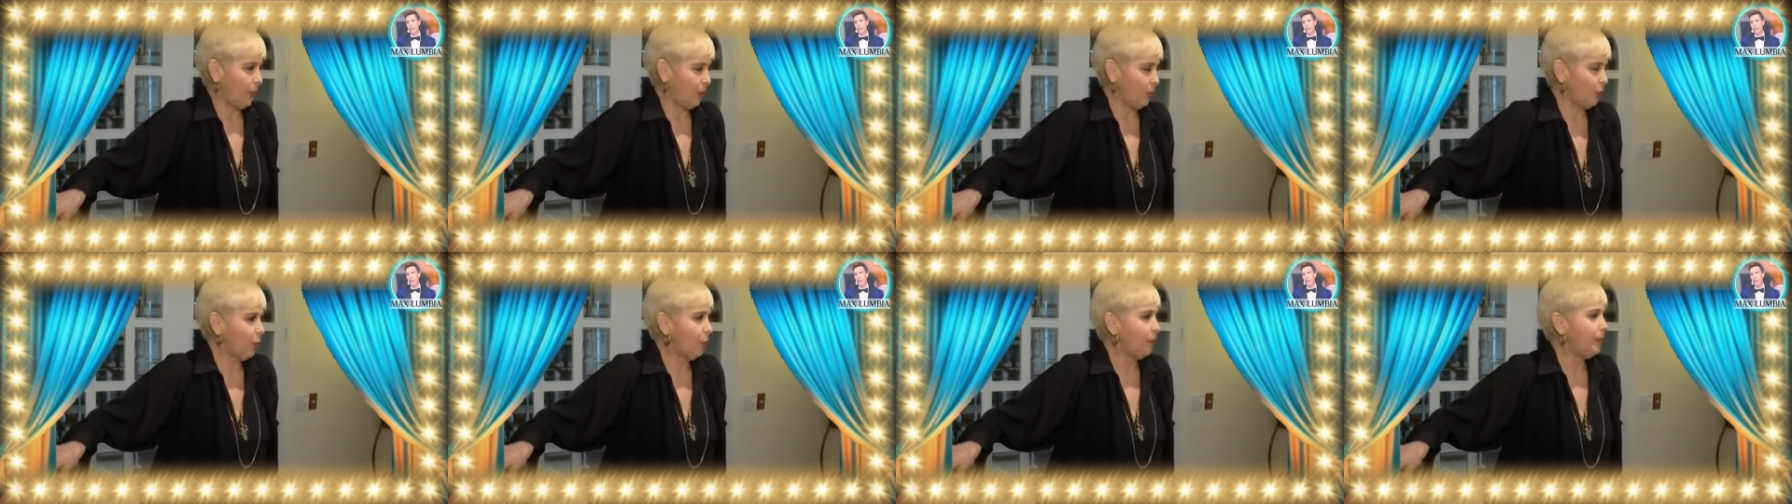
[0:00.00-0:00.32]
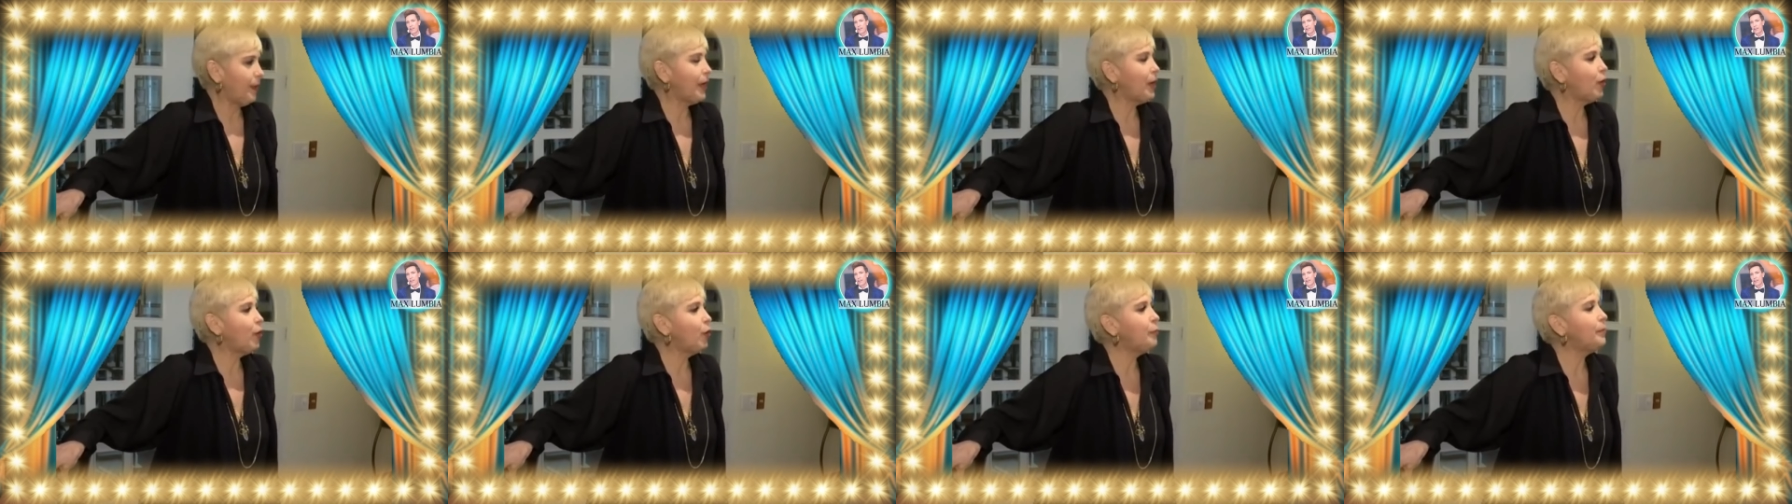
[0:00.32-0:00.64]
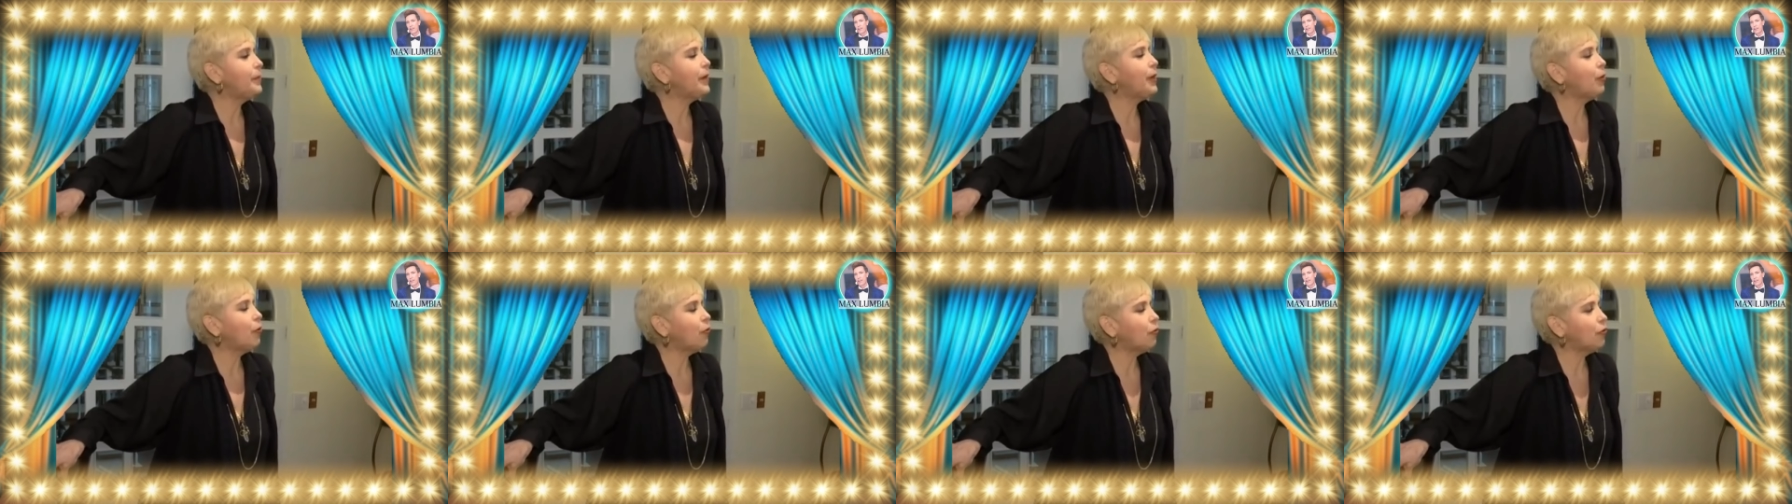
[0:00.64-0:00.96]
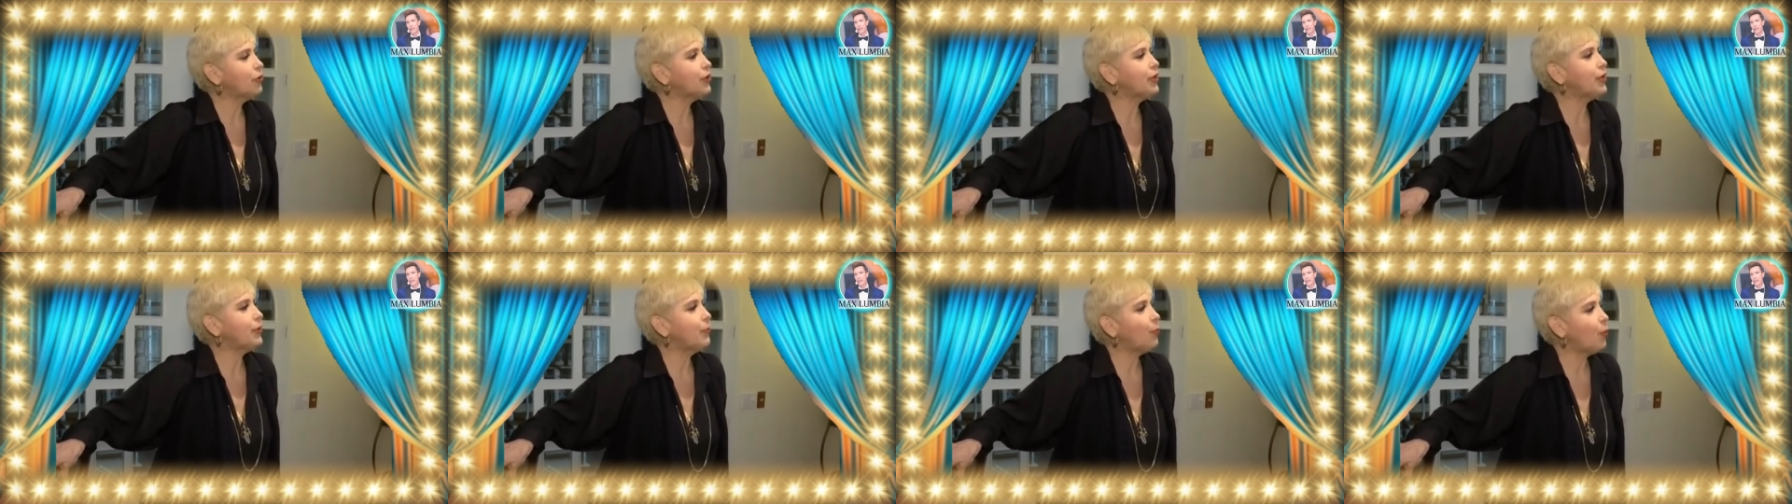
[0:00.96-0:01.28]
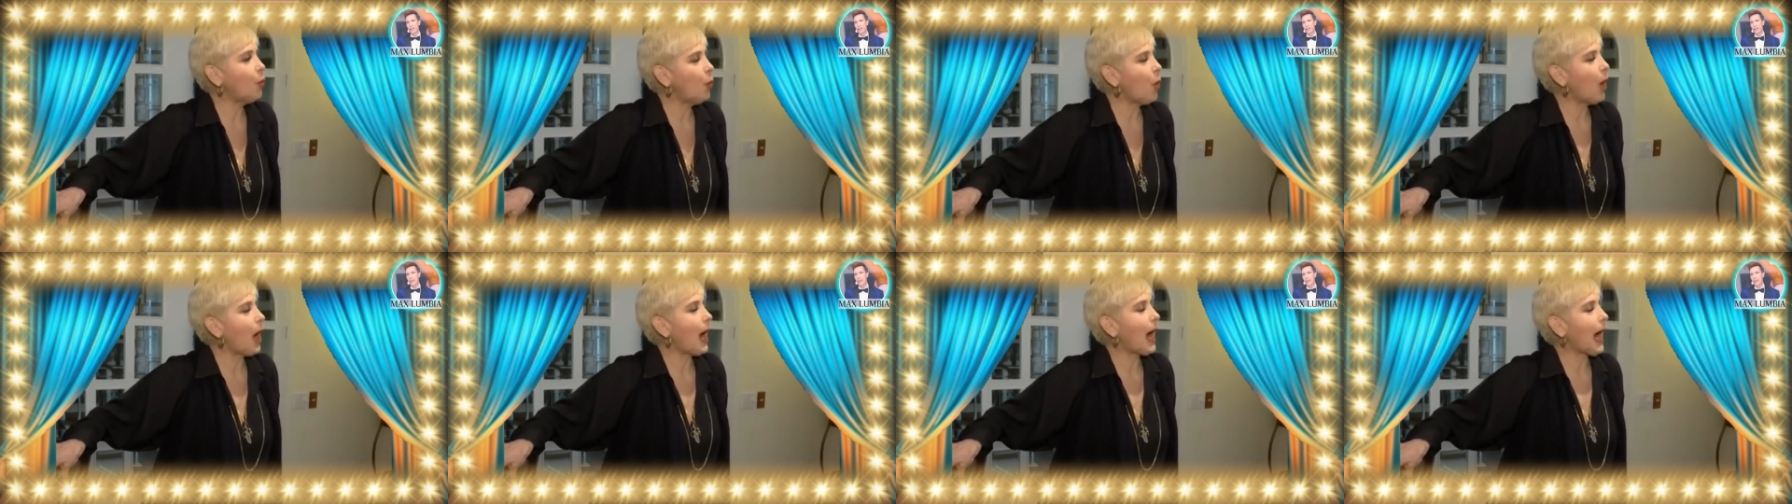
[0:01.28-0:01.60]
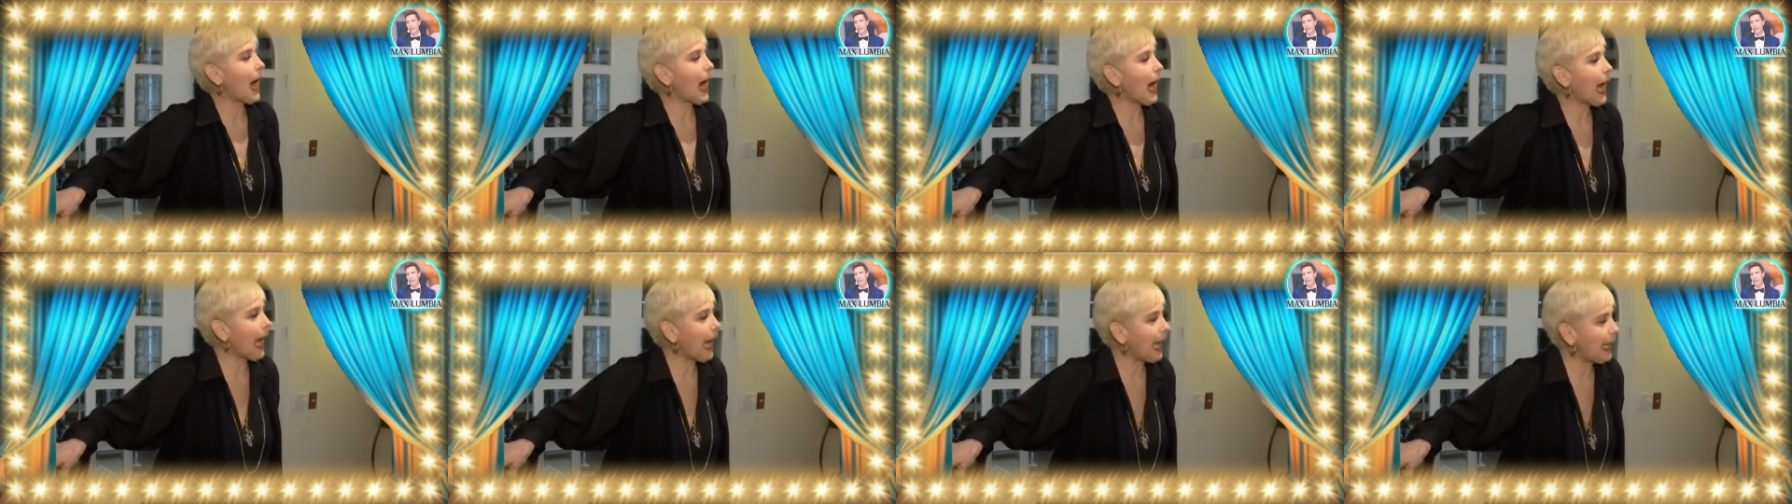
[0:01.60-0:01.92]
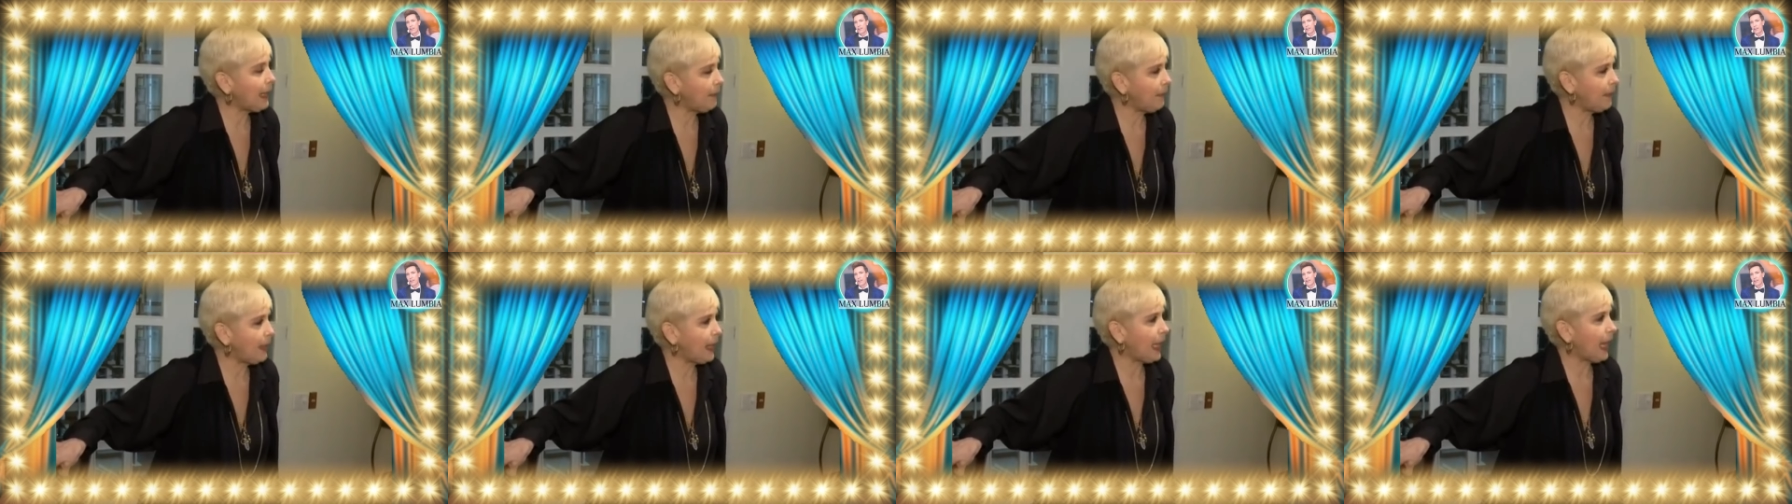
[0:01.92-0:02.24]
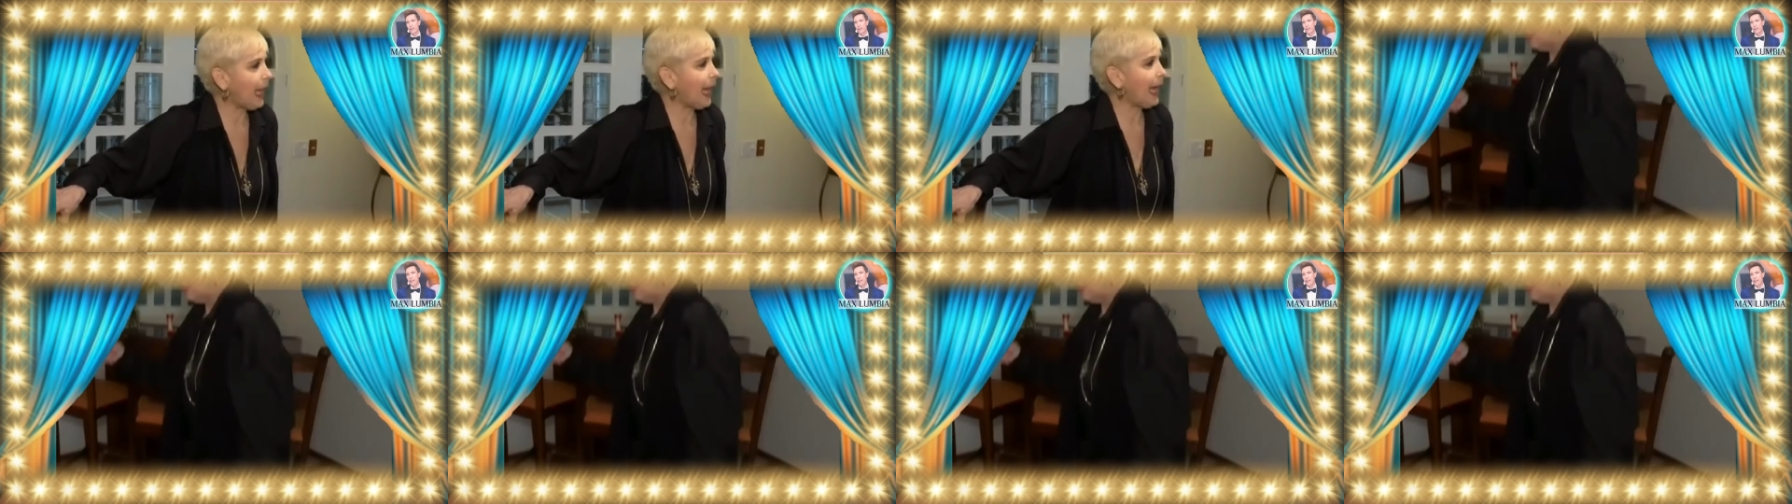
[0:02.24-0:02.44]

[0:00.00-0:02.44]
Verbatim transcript: con eso tengo. Entonces,